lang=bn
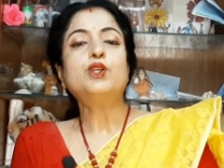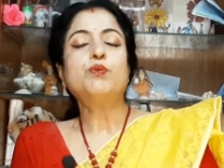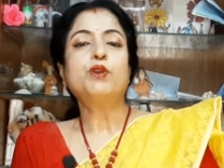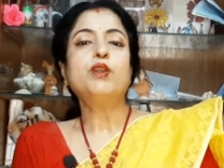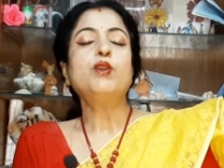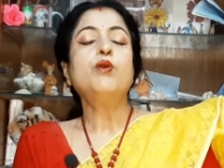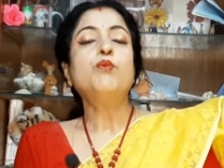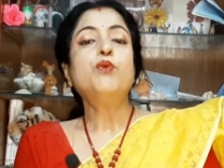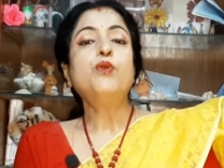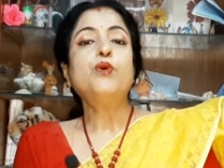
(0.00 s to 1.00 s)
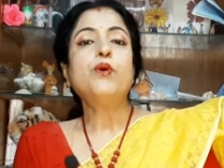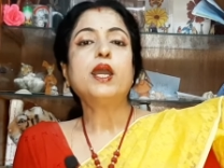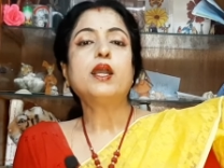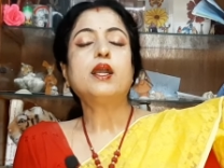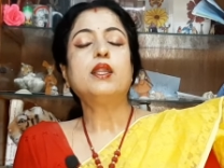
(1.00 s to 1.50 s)
সময় পুরো
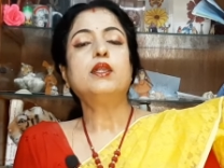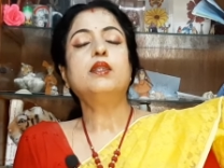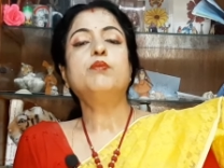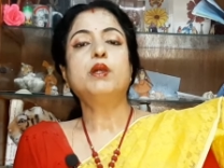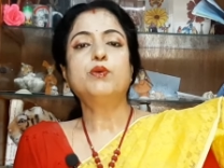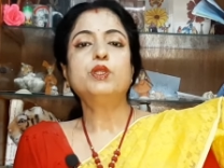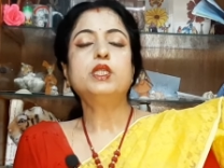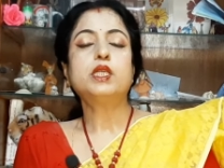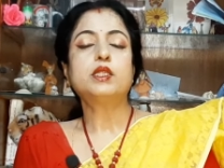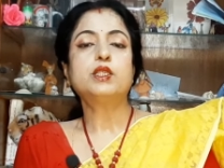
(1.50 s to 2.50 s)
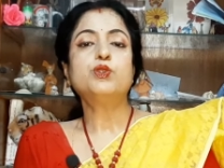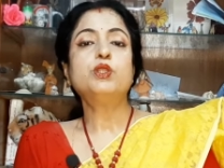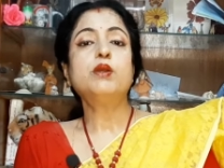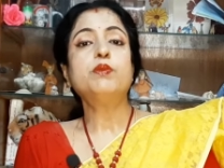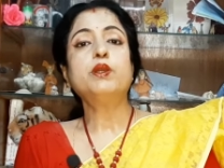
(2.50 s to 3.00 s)
এক কালারের ব্লাউজের সাথে যদি
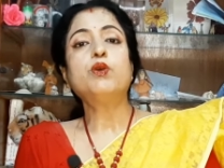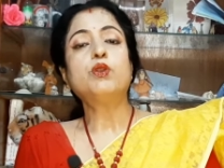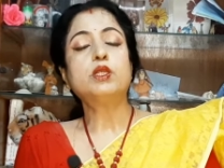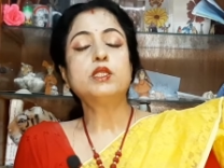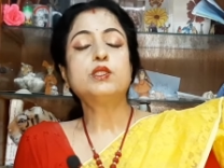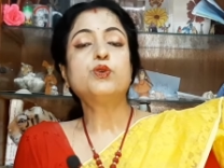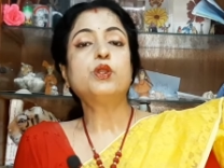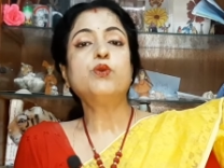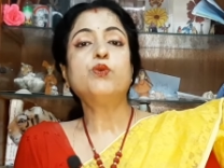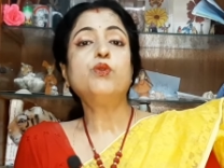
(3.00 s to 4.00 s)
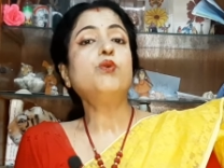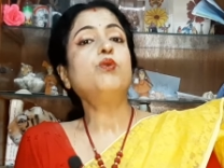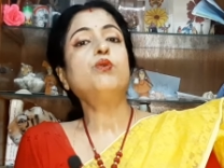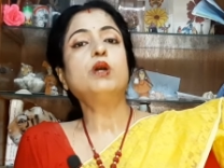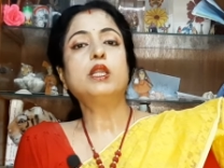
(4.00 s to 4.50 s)
আপনি কন্ট্রাস্ট করে অন্য
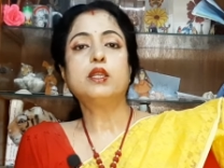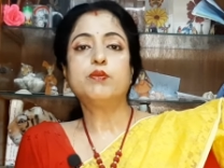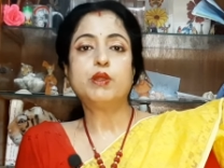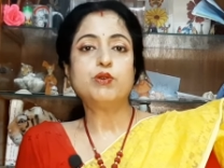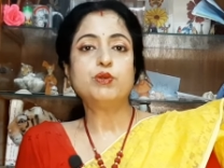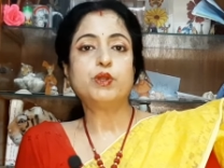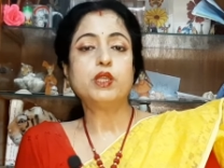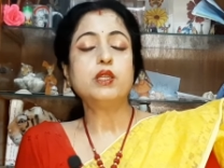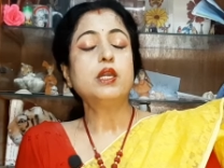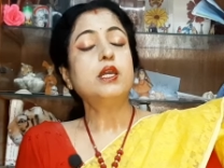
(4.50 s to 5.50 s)
কোনো কালারের ব্লাউজ পরেন